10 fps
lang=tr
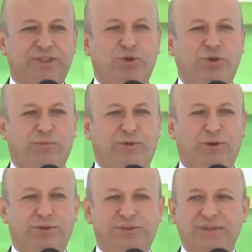çok iyi
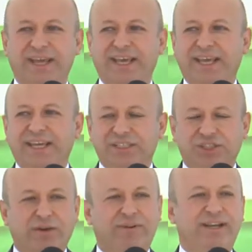biliyoruz.
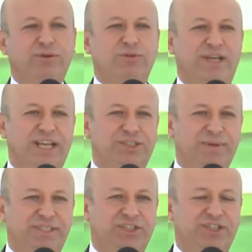Çevrenin
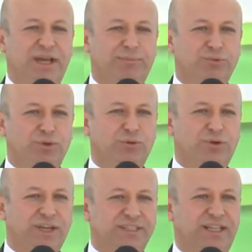güzelleşmesi için yapmış
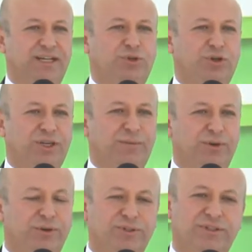olduğu katkıları çok iyi
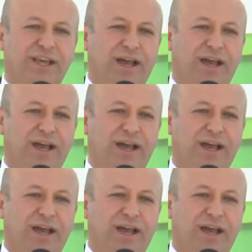biliyoruz.